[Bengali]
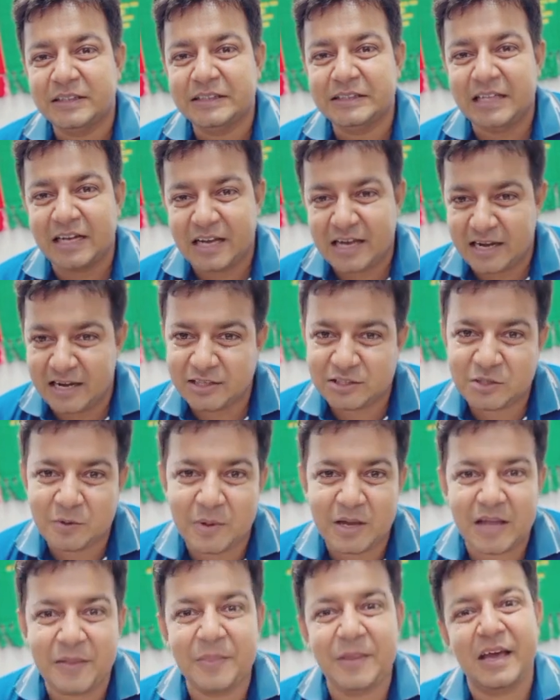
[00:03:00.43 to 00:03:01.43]
জেলখানায়
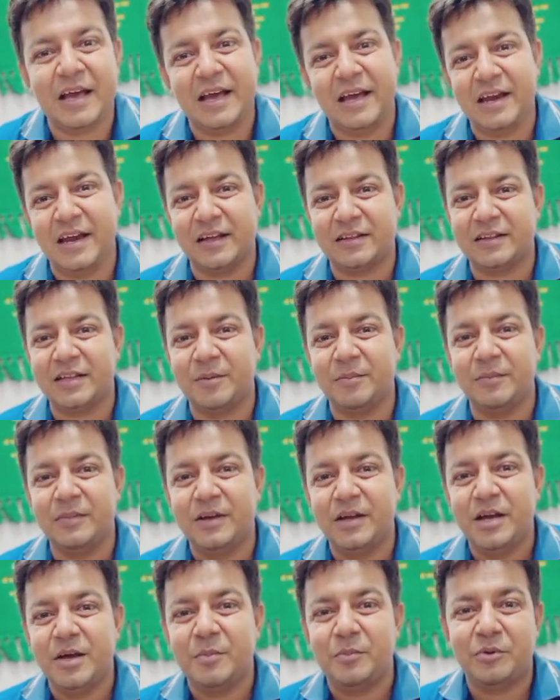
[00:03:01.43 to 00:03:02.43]
সবাইকে দেখায় রাখতাম
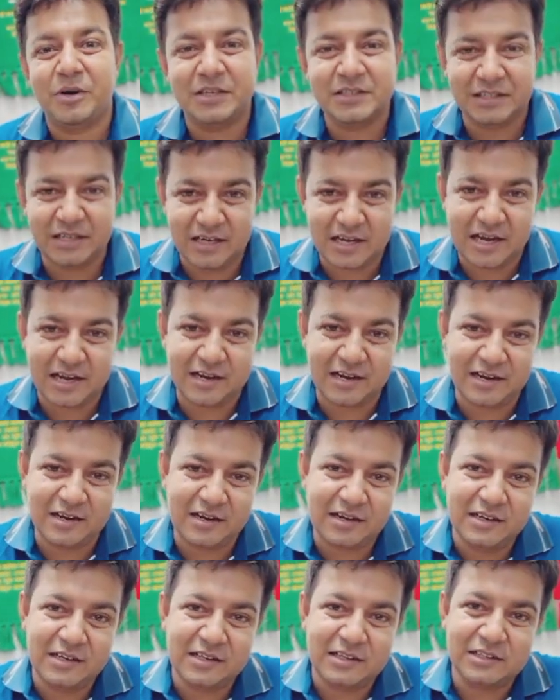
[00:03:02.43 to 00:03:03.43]
পুরো জেলখানার
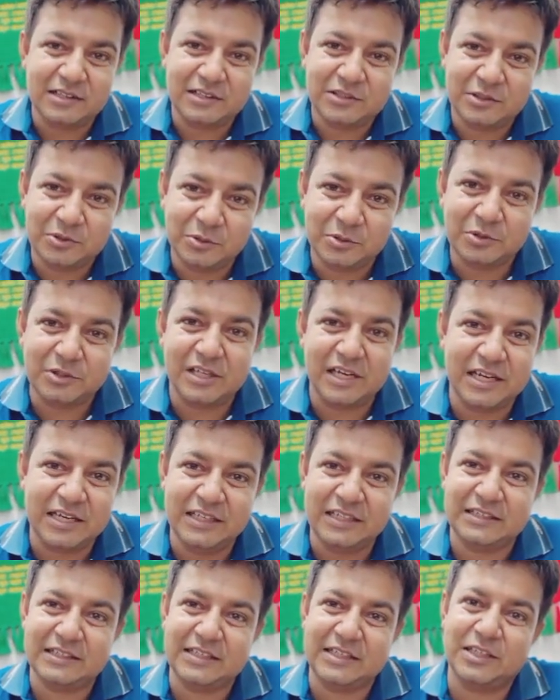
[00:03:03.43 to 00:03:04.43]
শুরু থেকে
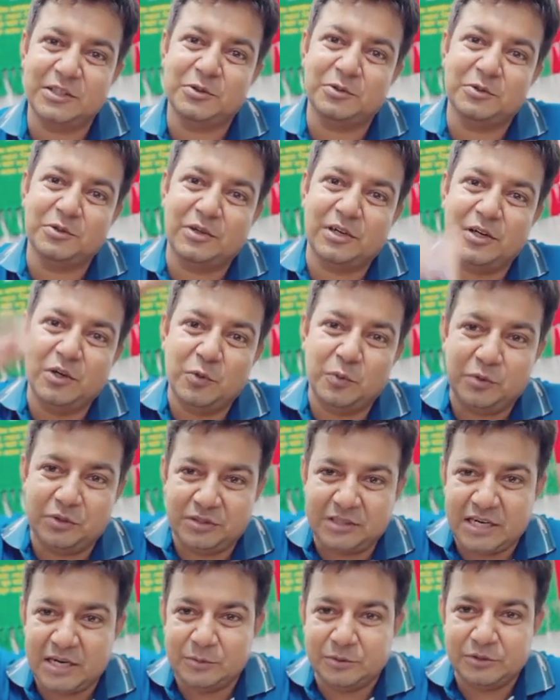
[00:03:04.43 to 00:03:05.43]
নিচ থেকে শুরু করে
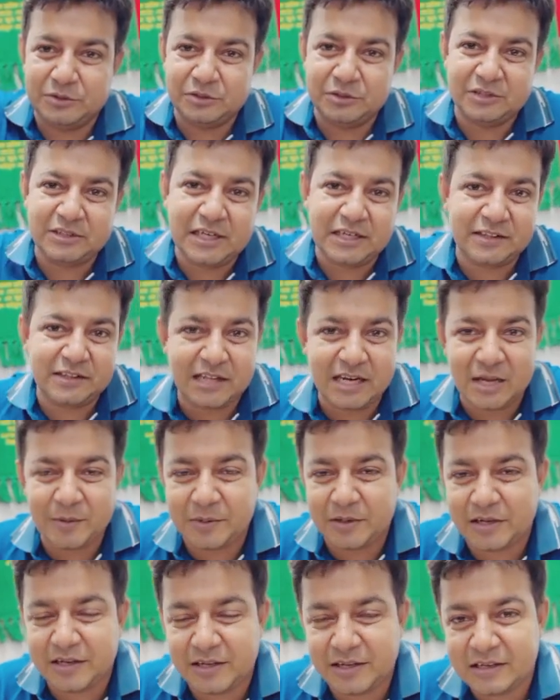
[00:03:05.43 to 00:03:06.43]
উপরতলা পর্যন্ত চারতলা
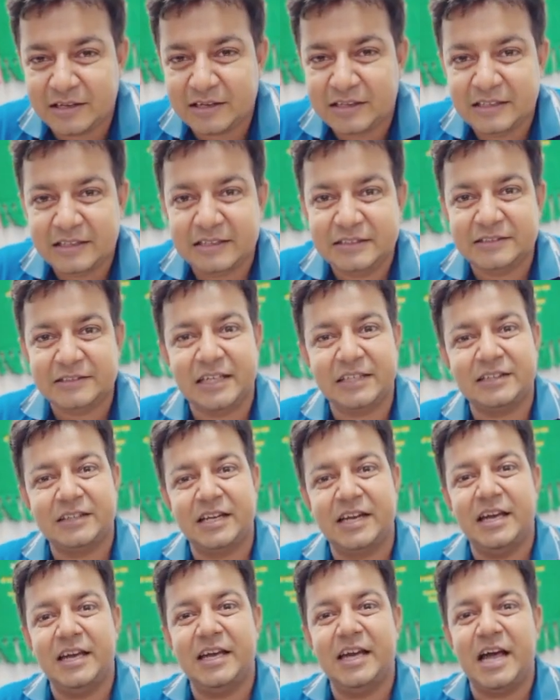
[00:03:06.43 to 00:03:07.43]
বিল্ডিং
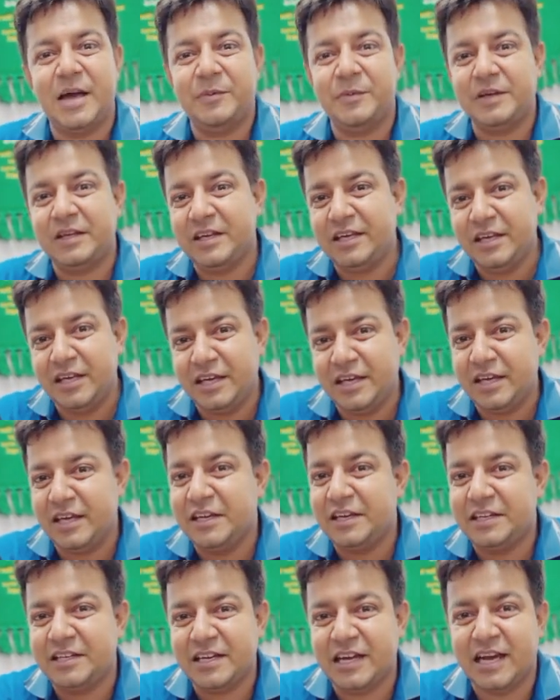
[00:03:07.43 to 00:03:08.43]
চারতলায় আমি গিয়ে
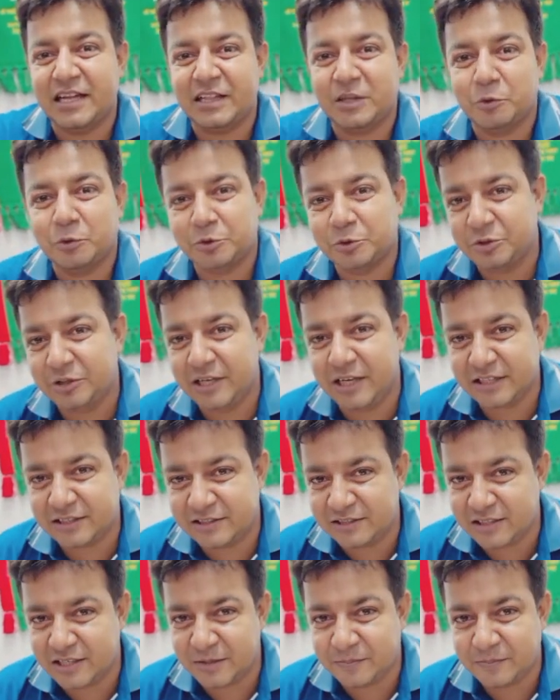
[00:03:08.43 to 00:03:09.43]
গিয়ে নিজে হাতে ওষুধ দিয়ে
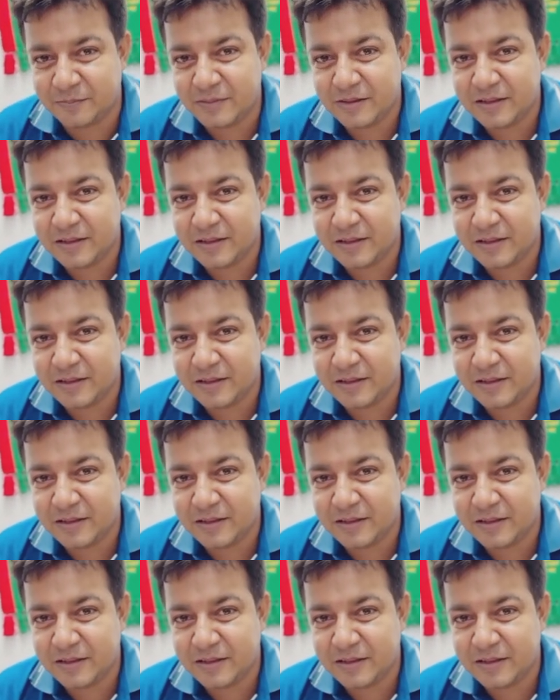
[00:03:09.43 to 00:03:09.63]
আসছিলাম